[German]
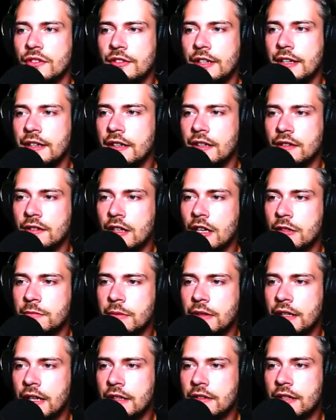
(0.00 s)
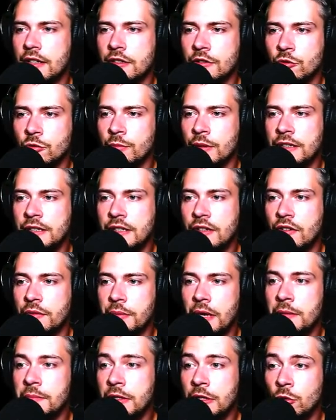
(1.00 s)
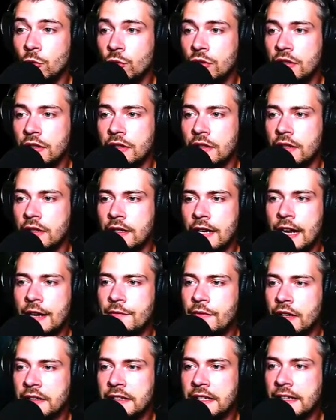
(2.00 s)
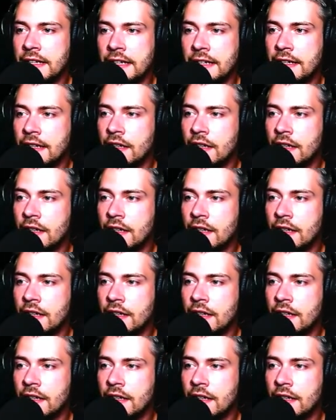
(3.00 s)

Ich hätte gedacht, man hat halt über die zwei Minuten einfach eine